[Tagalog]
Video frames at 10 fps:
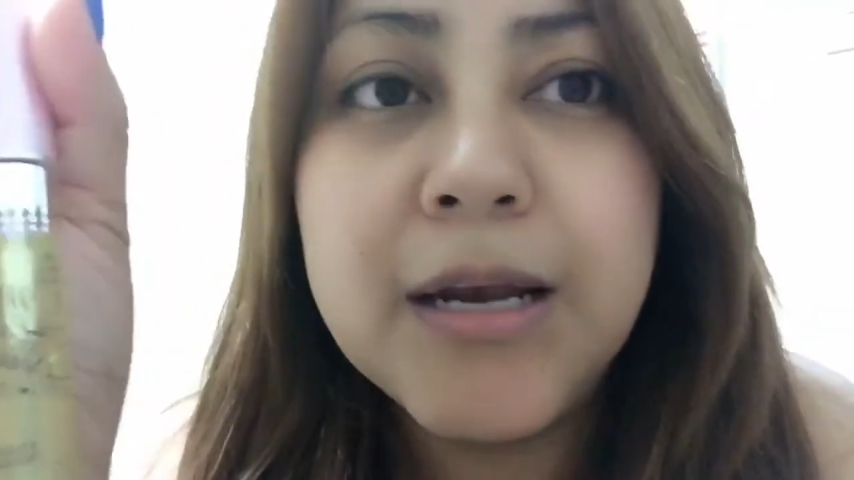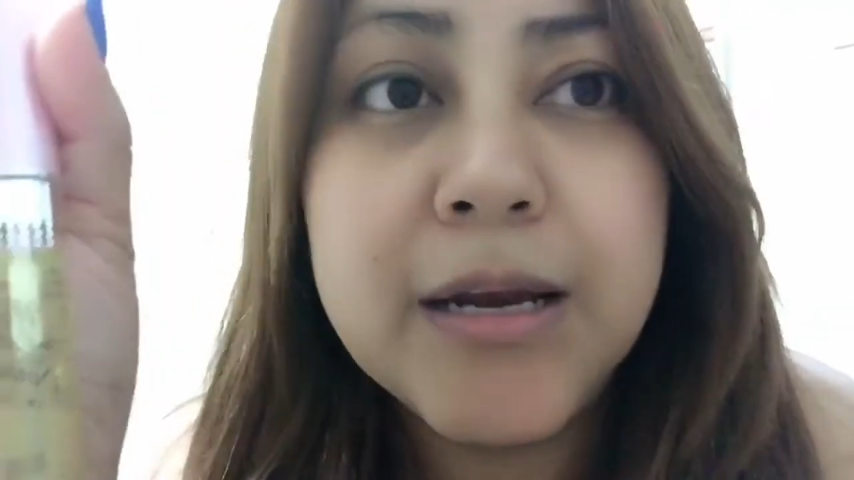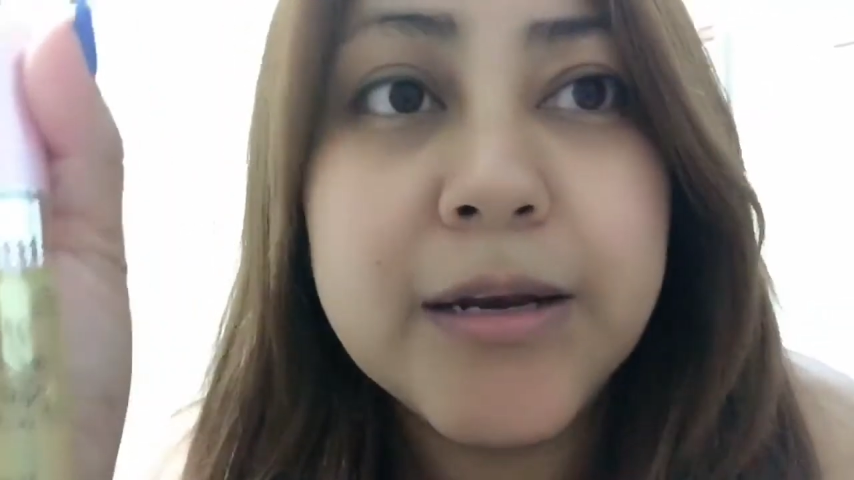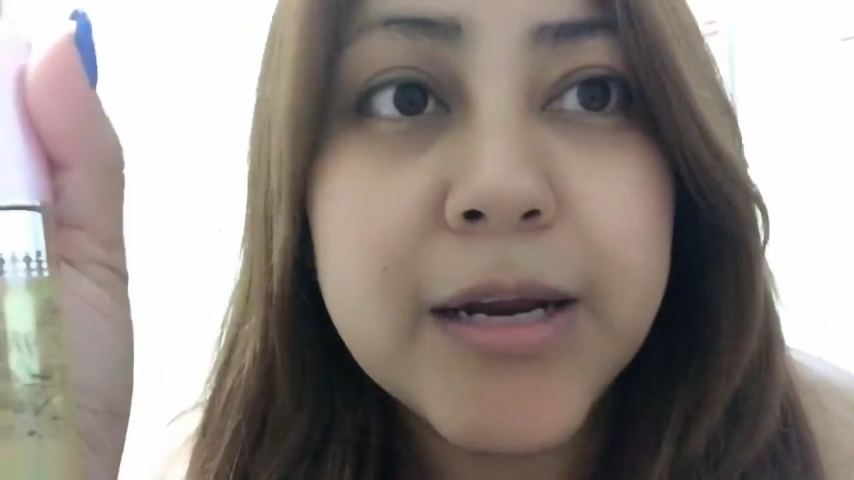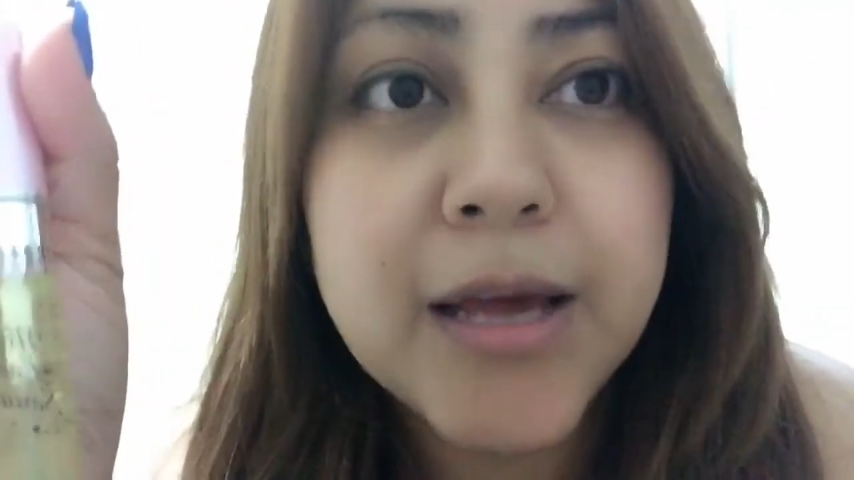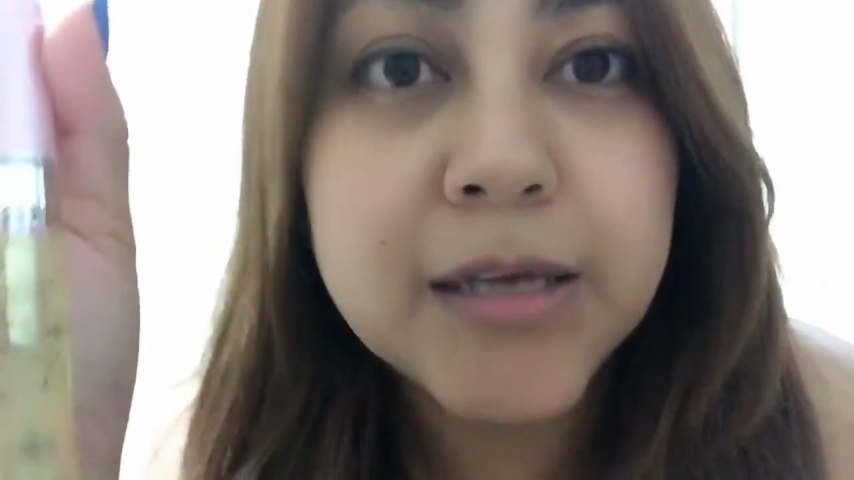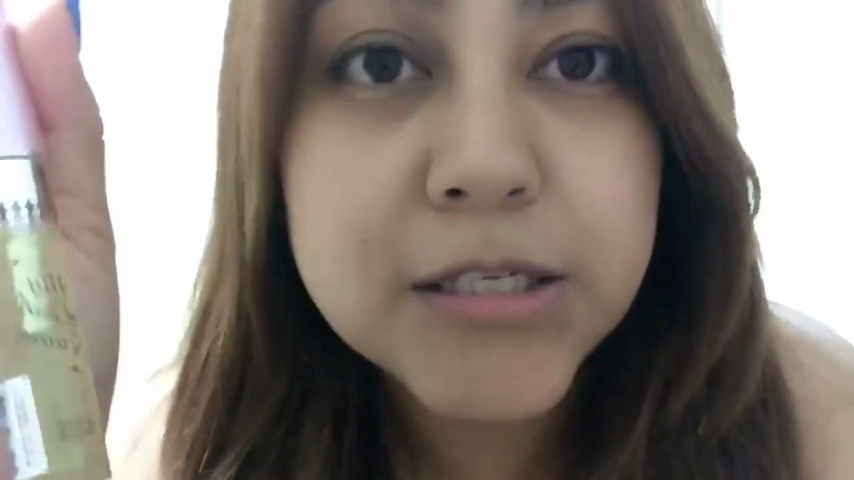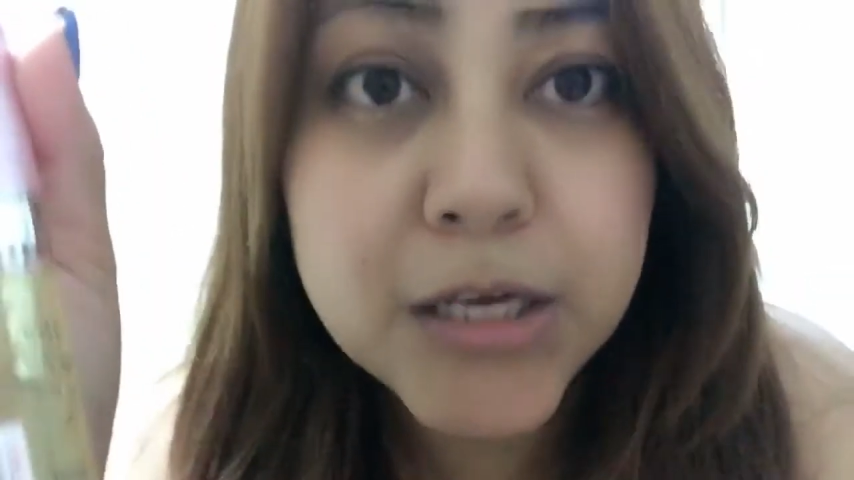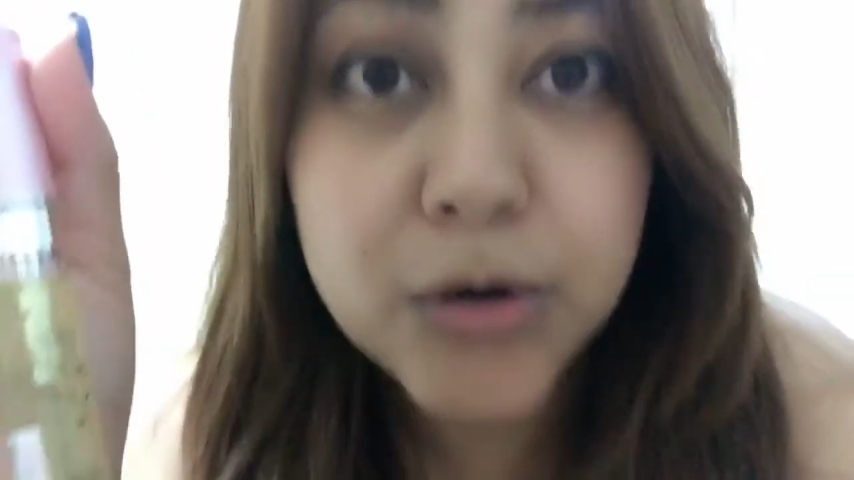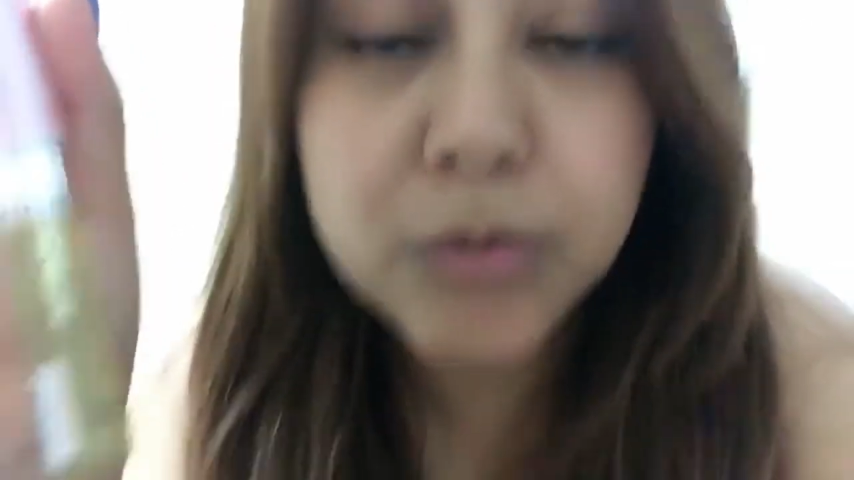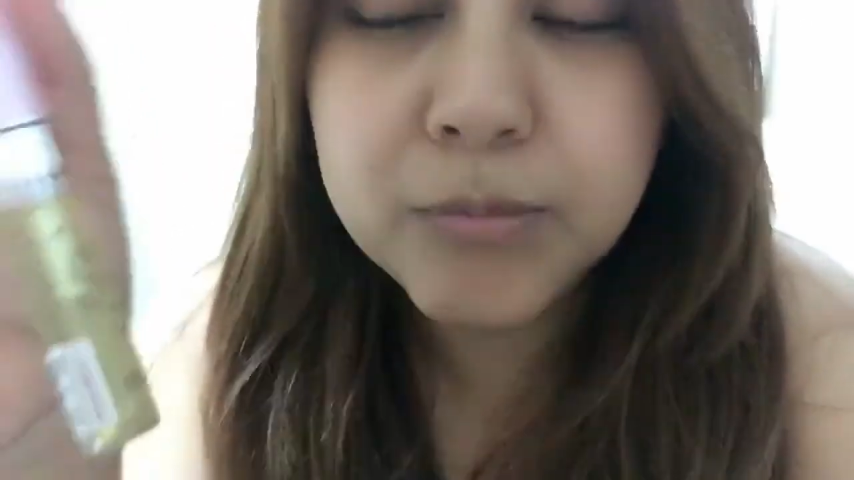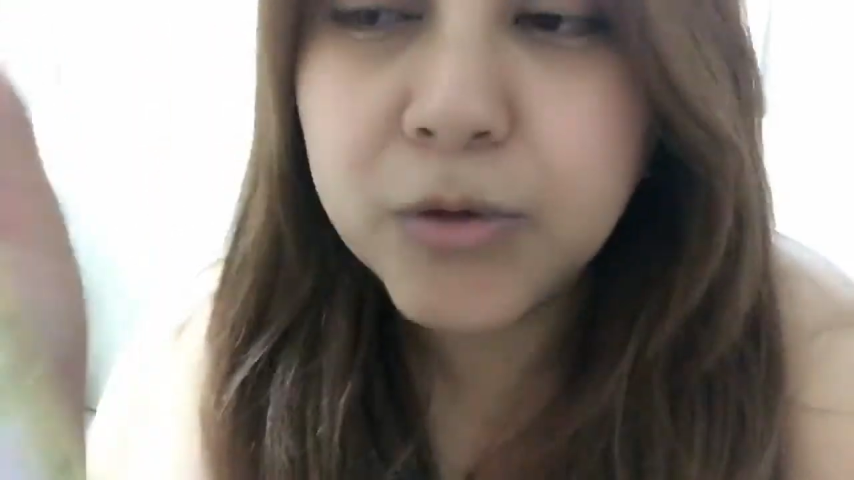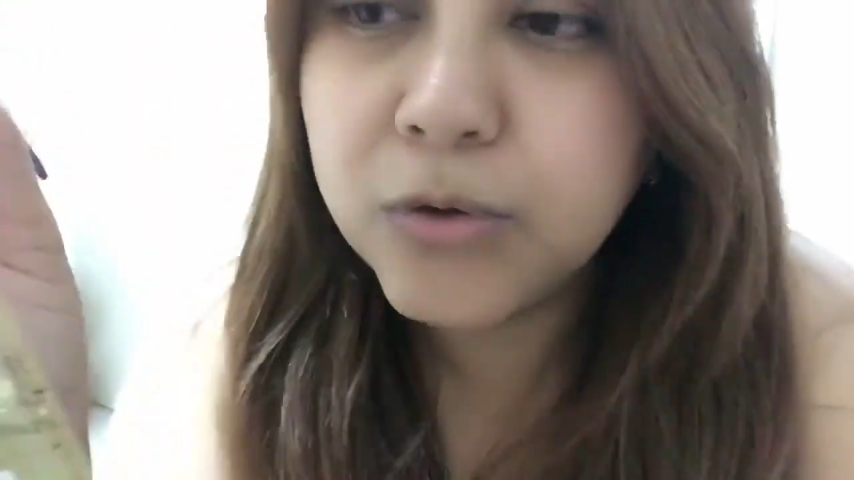na serum, no?